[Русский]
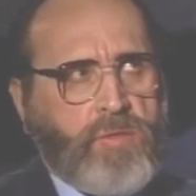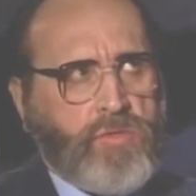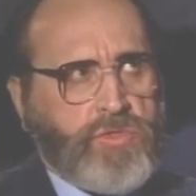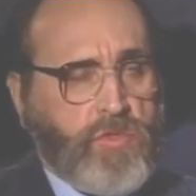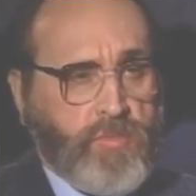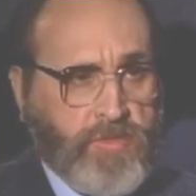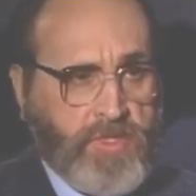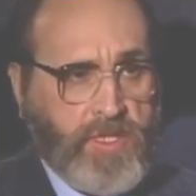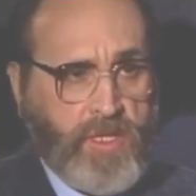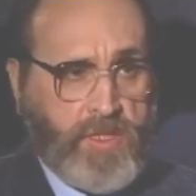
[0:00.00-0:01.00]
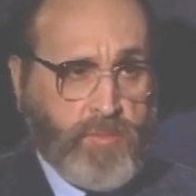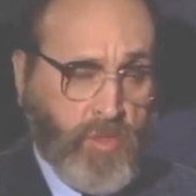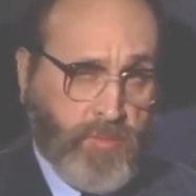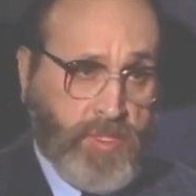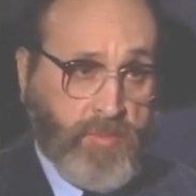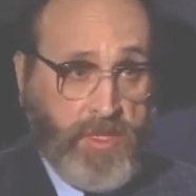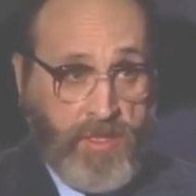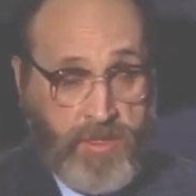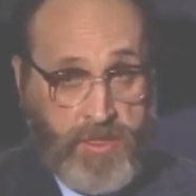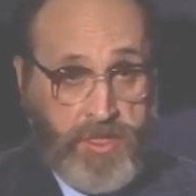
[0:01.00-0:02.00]
Он ушел в профессиональный спорт, поднимал
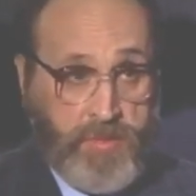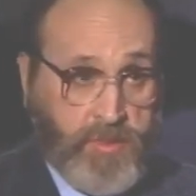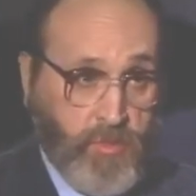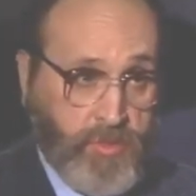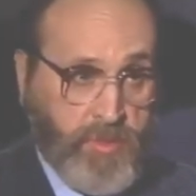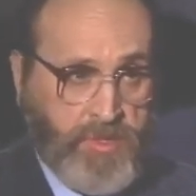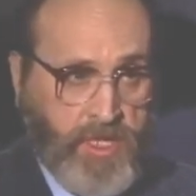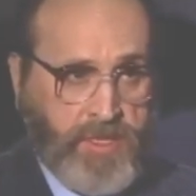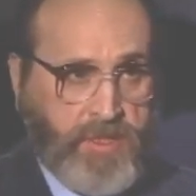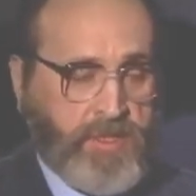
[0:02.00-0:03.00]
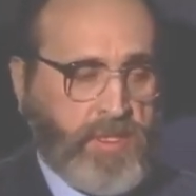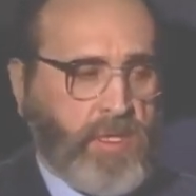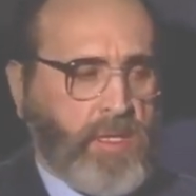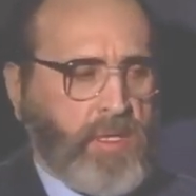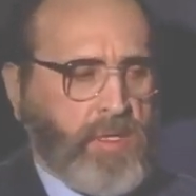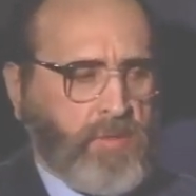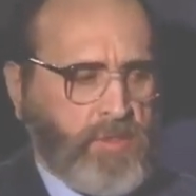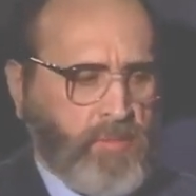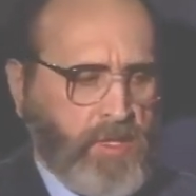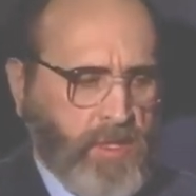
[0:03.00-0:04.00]
различным способом тяжести. И
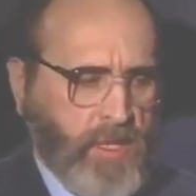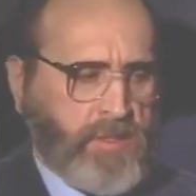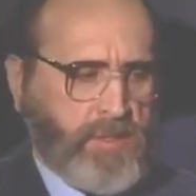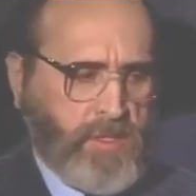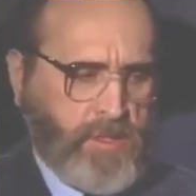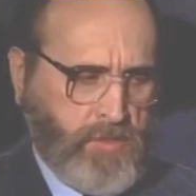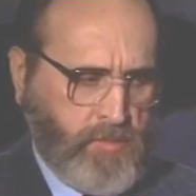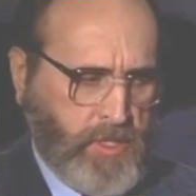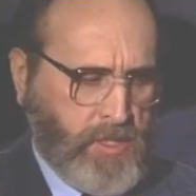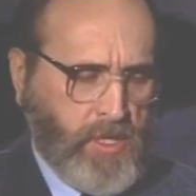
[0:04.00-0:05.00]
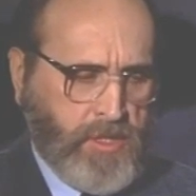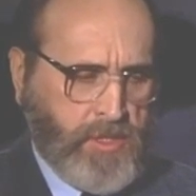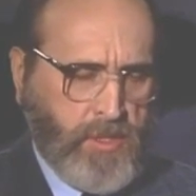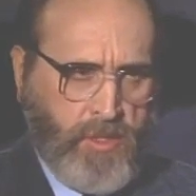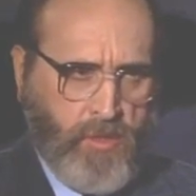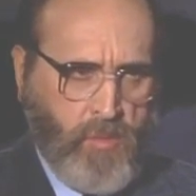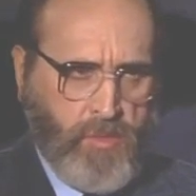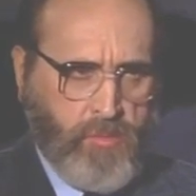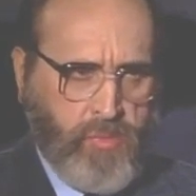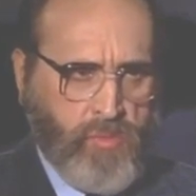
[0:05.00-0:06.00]
вот американцы, они ведь подняли целый
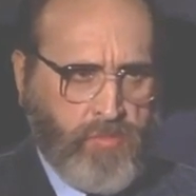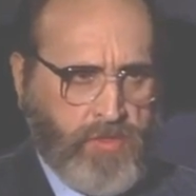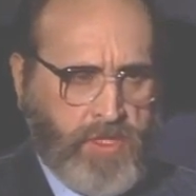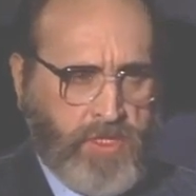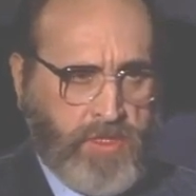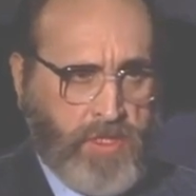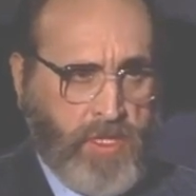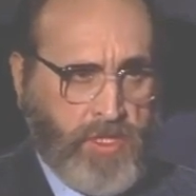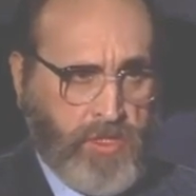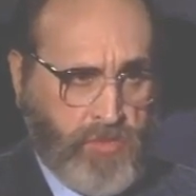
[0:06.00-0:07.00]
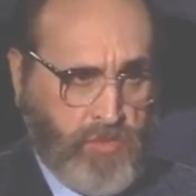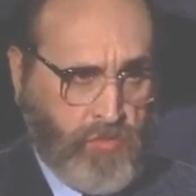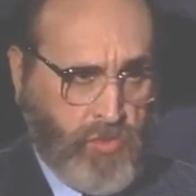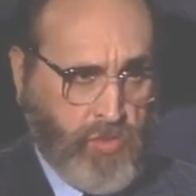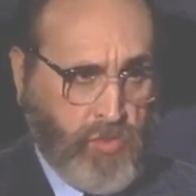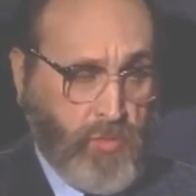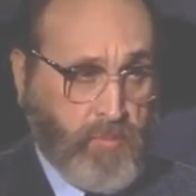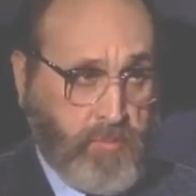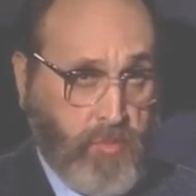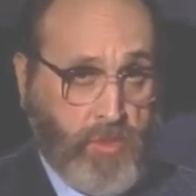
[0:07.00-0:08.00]
огромный бум. Все десятилетия все шло
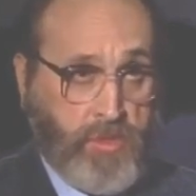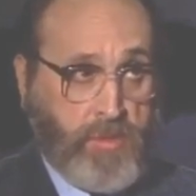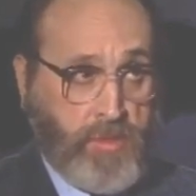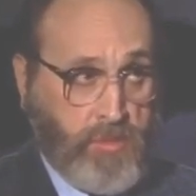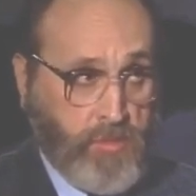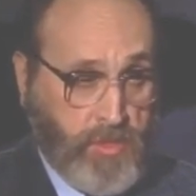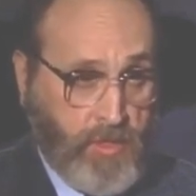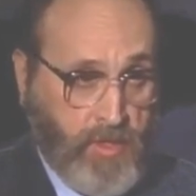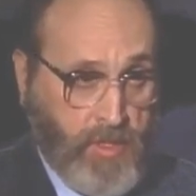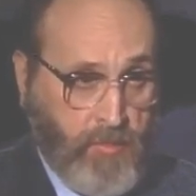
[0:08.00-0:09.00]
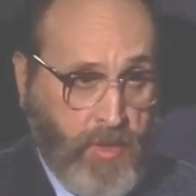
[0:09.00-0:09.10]
под э, установлением